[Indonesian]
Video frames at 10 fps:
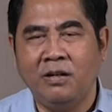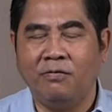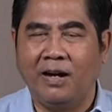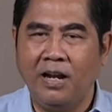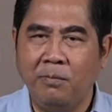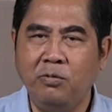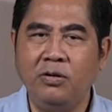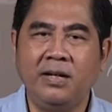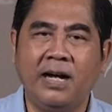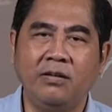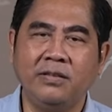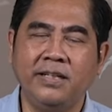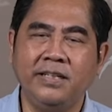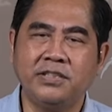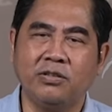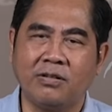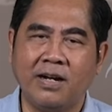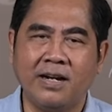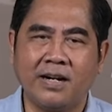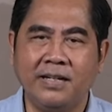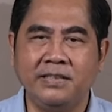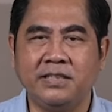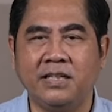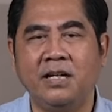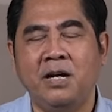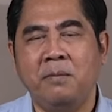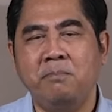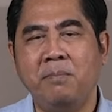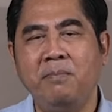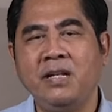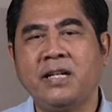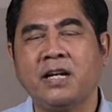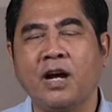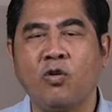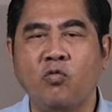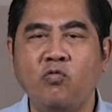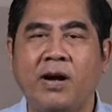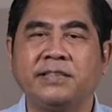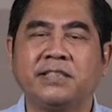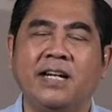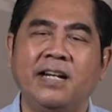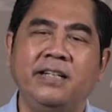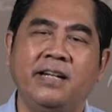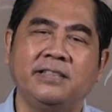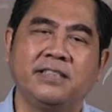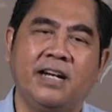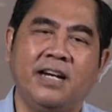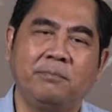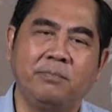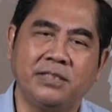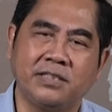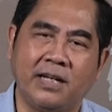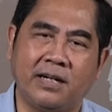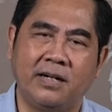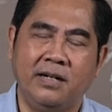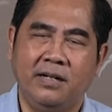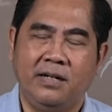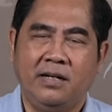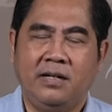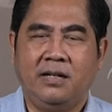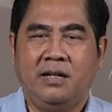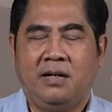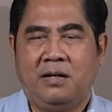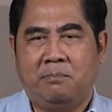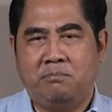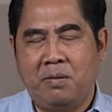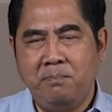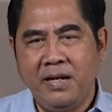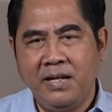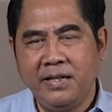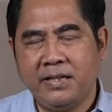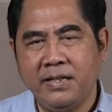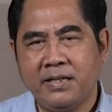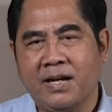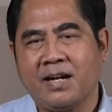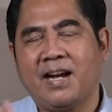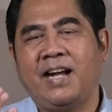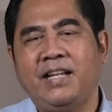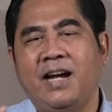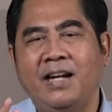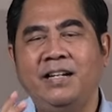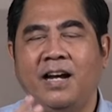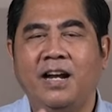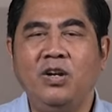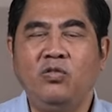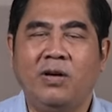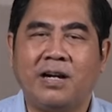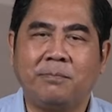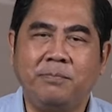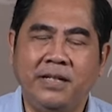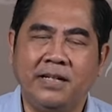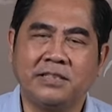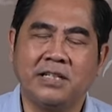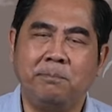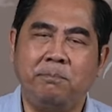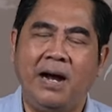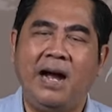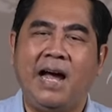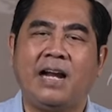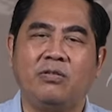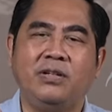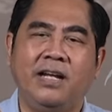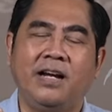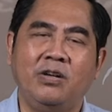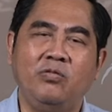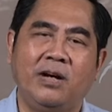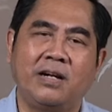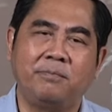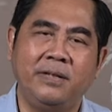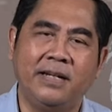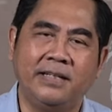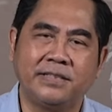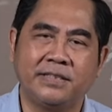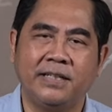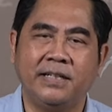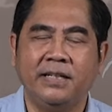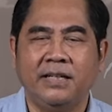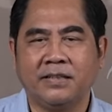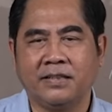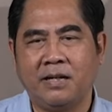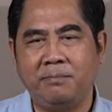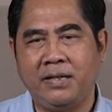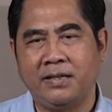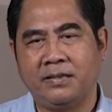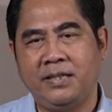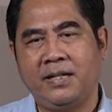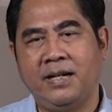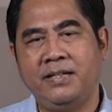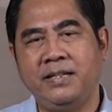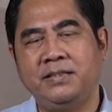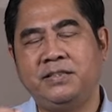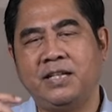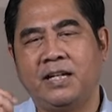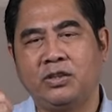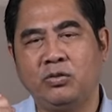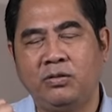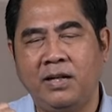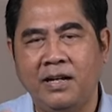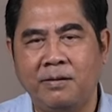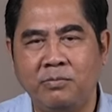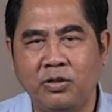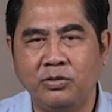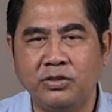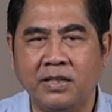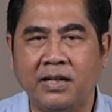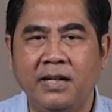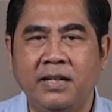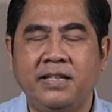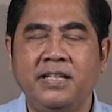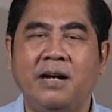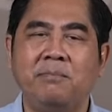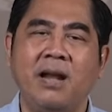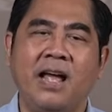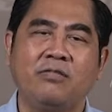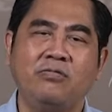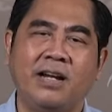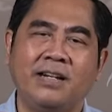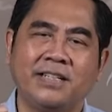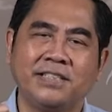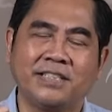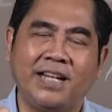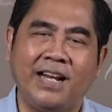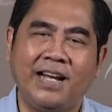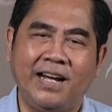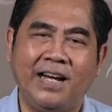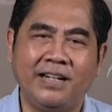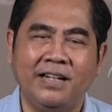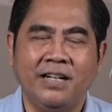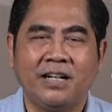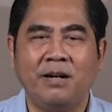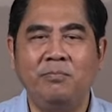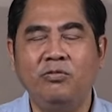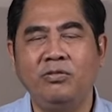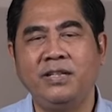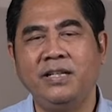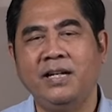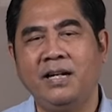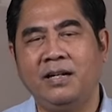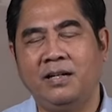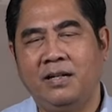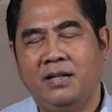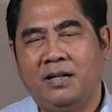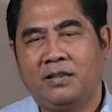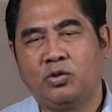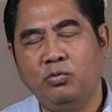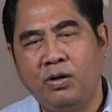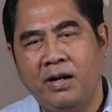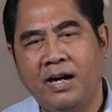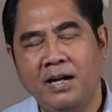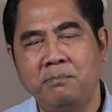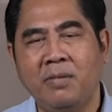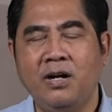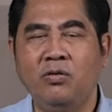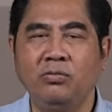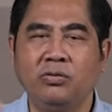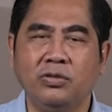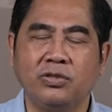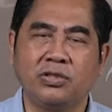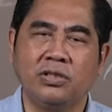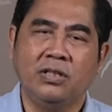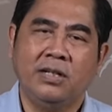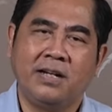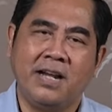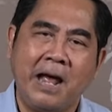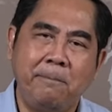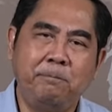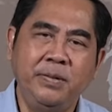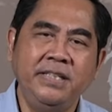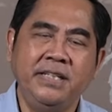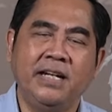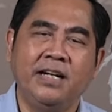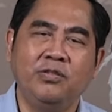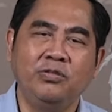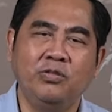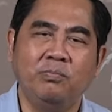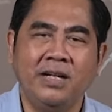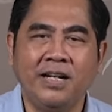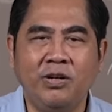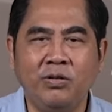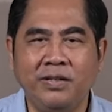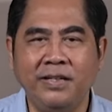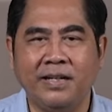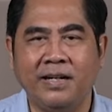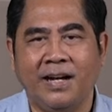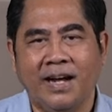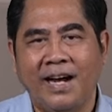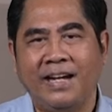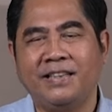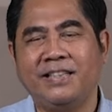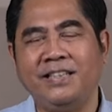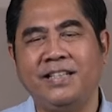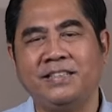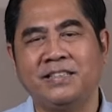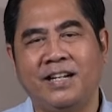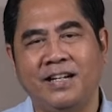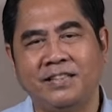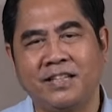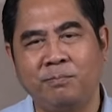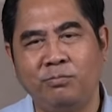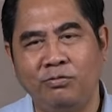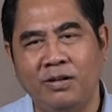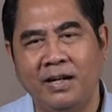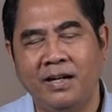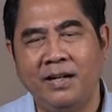Walaupun Daud ini seorang raja, memiliki kekuasaan yang sangat besar, memiliki kekayaan yang luar biasa, pengaruh yang luar biasa, tetapi ketika dia jatuh dalam dosa, dia melakukan kesalahan, kemudian Tuhan mengutus nabinya untuk menegur dia, hatinya sangat terbuka